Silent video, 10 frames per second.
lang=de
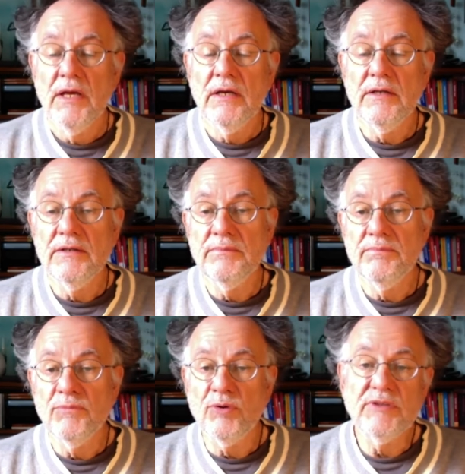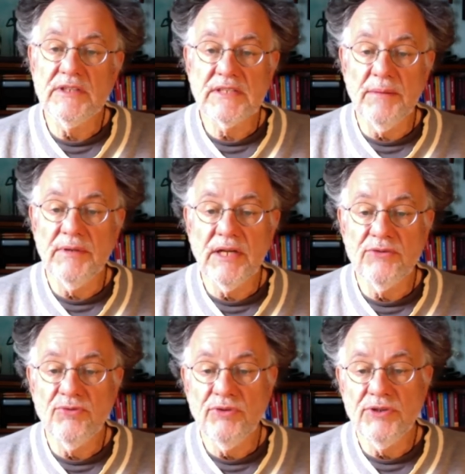Ähm, und das kann man
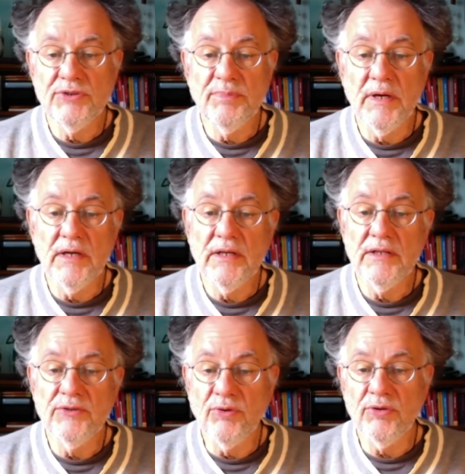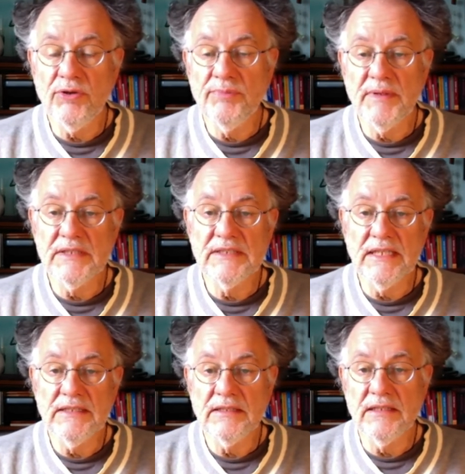natürlich bei jüngeren
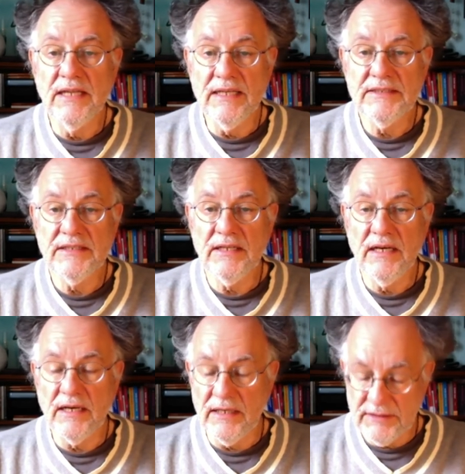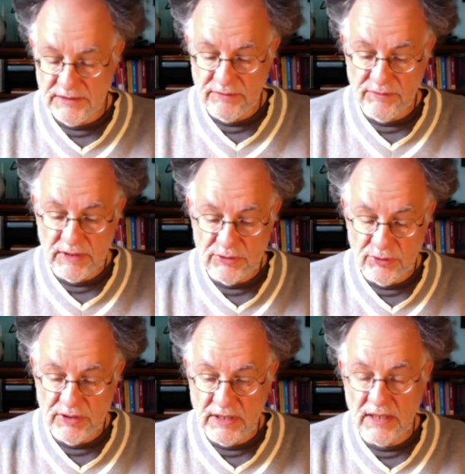Patienten leichter erreichen, weil
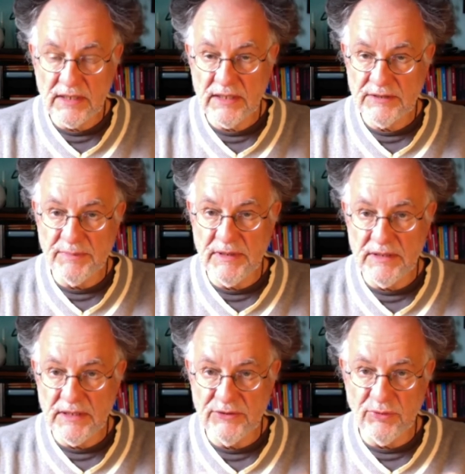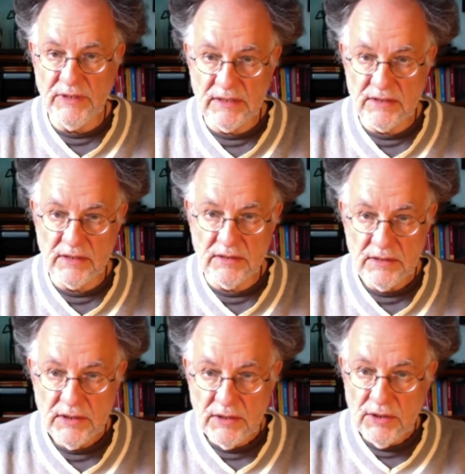dort die Krankheitsbilder isolierter
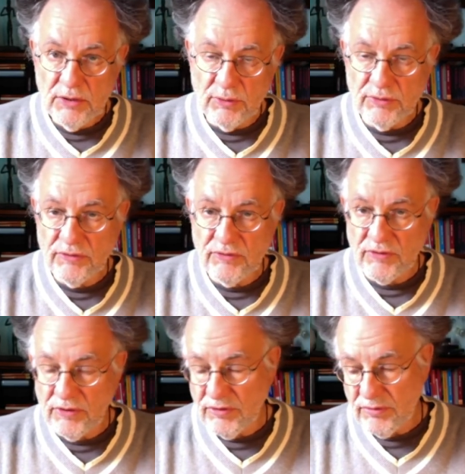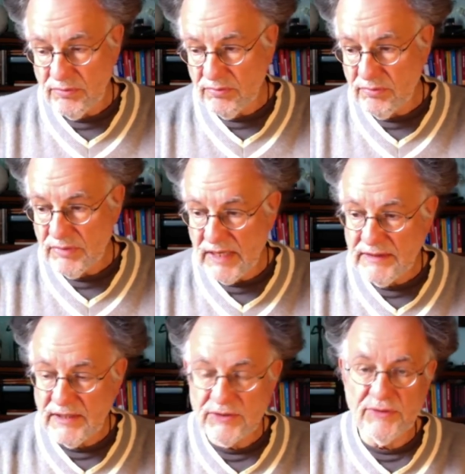und ähm,
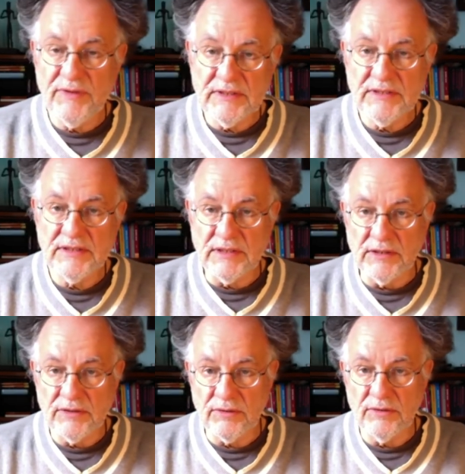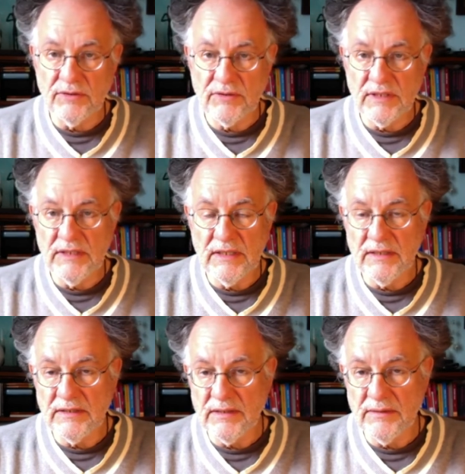leichter zu fassen sind. Und in
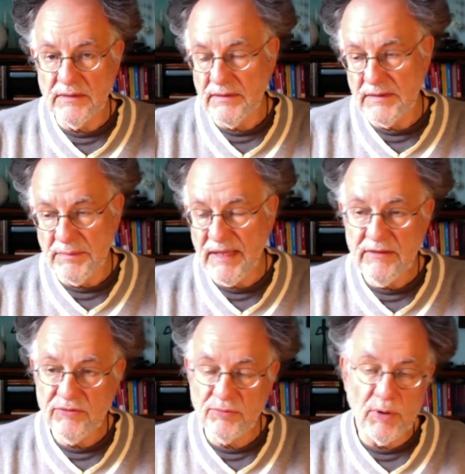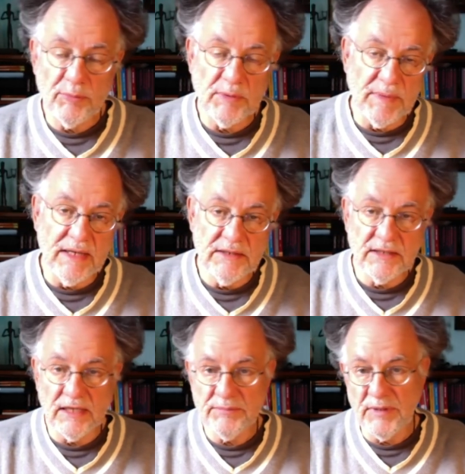der äh, Demenz, überhaupt im
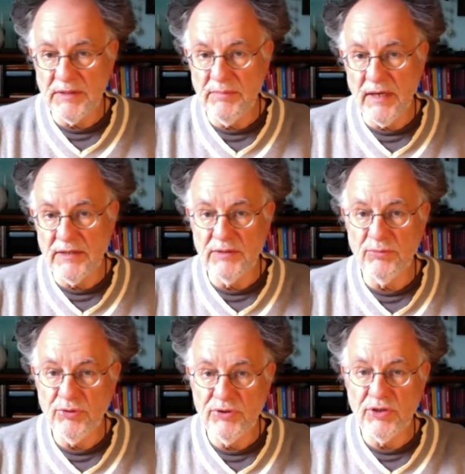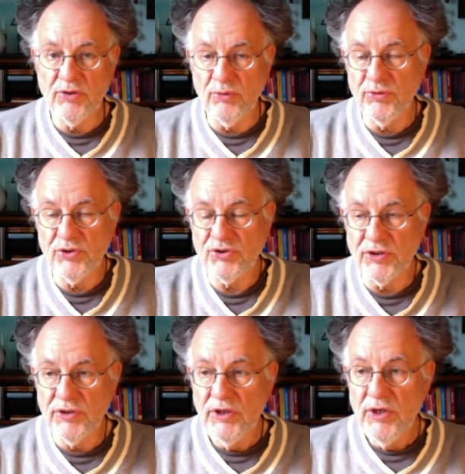Alter, hat man immer eine
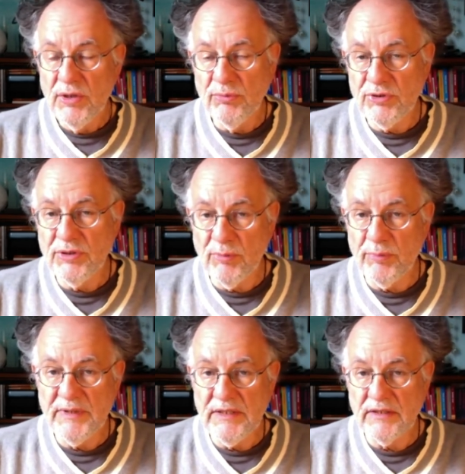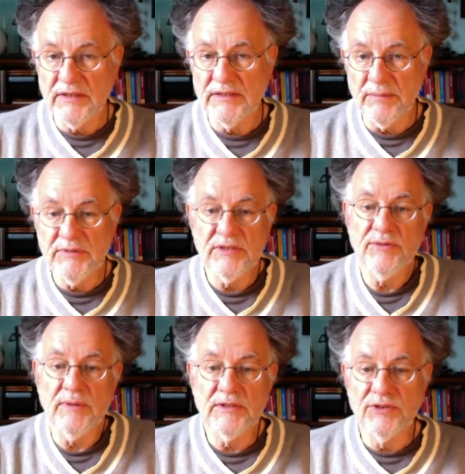multichronische, multimorbide
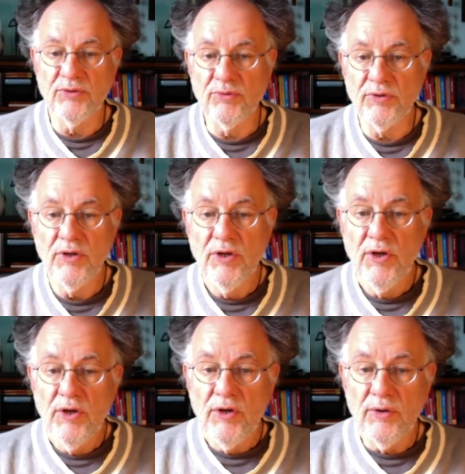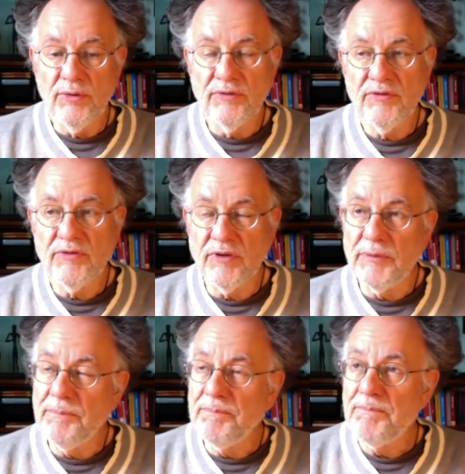Gesamtsituation und
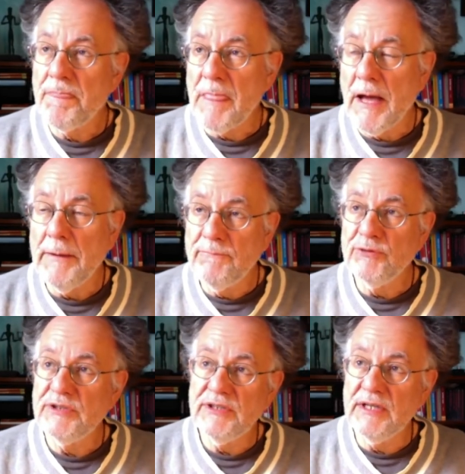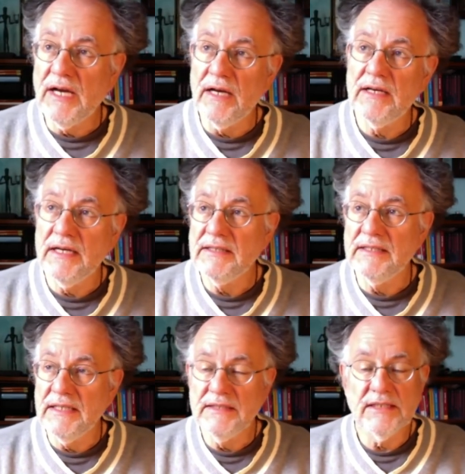ähm, ja, wo sich die Krankheiten
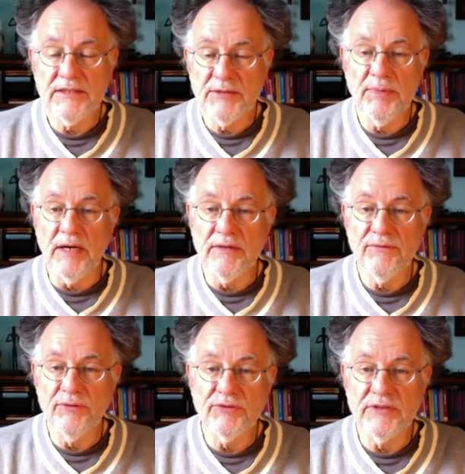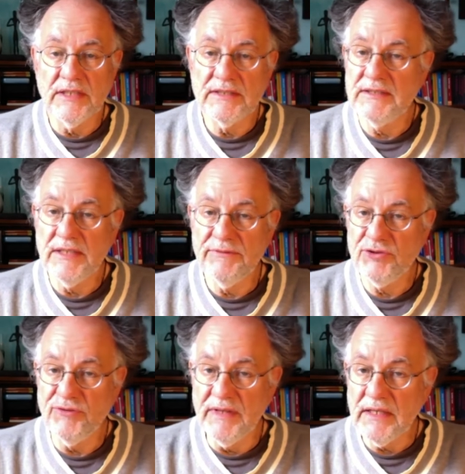gegenseitig beeinflussen. Da ist es sehr viel
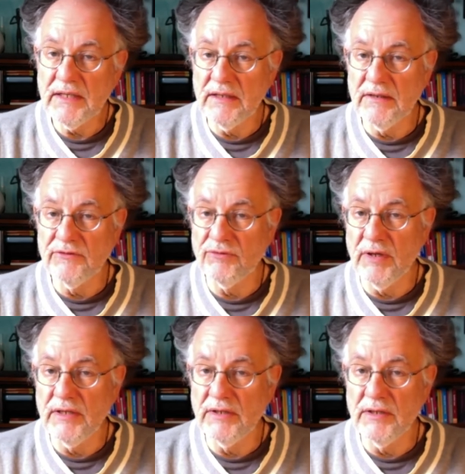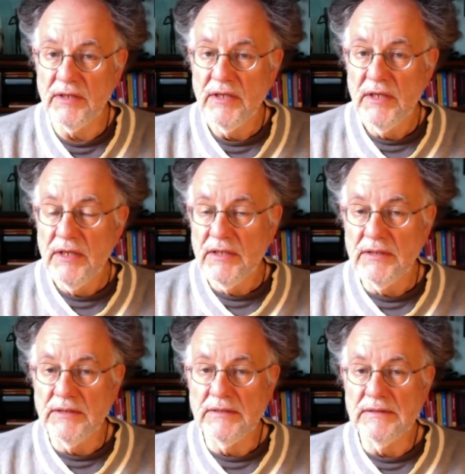schwieriger, so eine
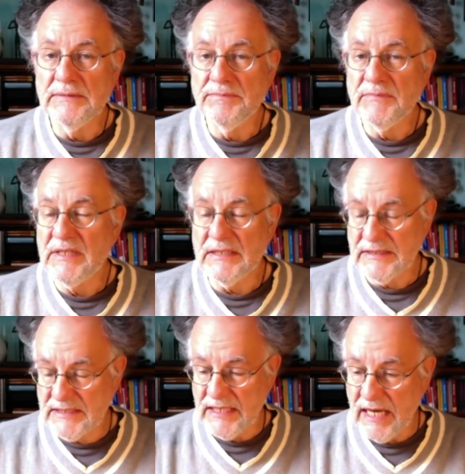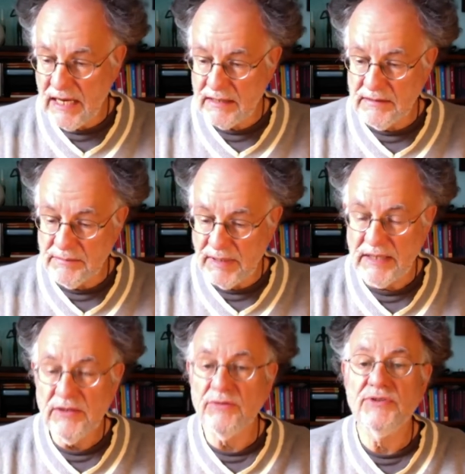äh, ganz klare
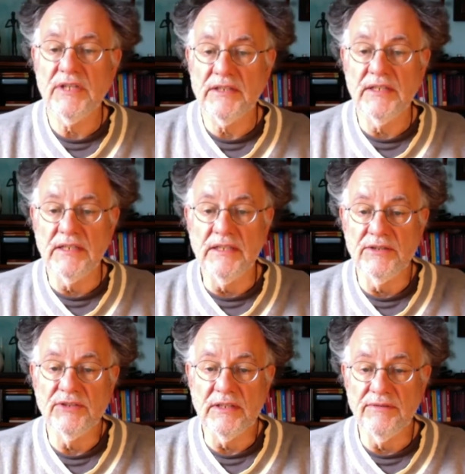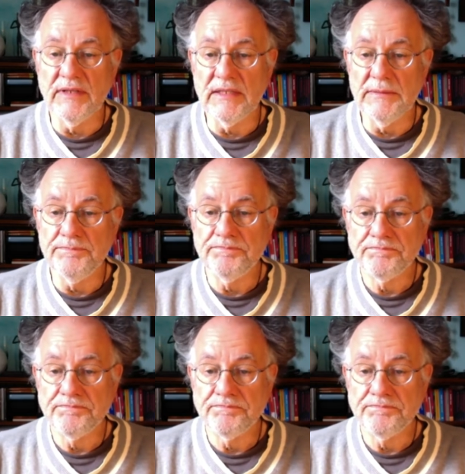Behandlungsstrategie zu entwickeln.